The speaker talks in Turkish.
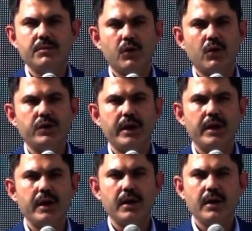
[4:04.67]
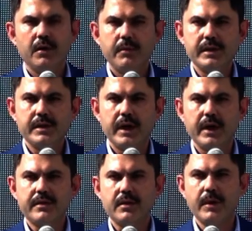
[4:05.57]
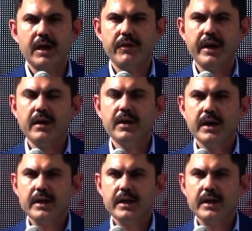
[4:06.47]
projeyi masaya yatırmak ve